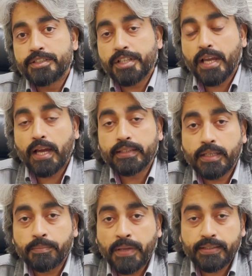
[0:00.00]
जी हाँ
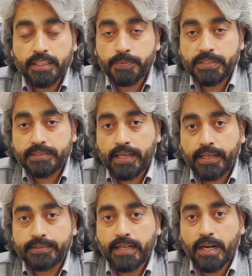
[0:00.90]
दिन में दस बजे से
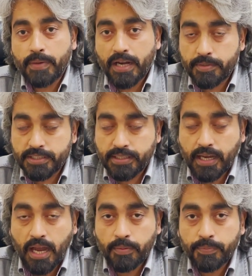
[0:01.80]
लेकर साढ़े बारह बजे
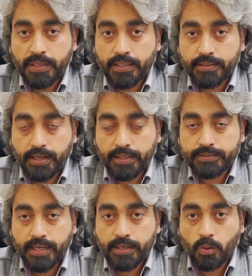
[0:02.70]
तक आप अपने ये सारे के
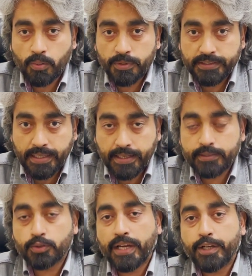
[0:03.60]
सारे डॉक्यूमेंट्स लेकर
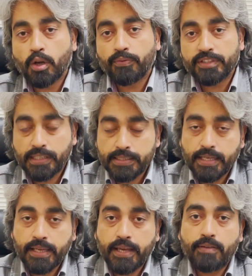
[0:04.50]
सोसाइटी ऑफिस चले
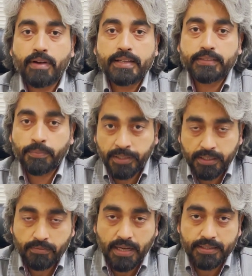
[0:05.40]
जाइएगा वहाँ सबमिट
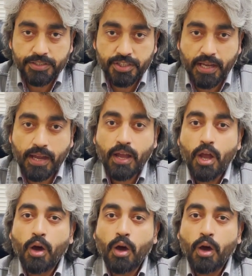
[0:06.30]
करवा दीजिएगा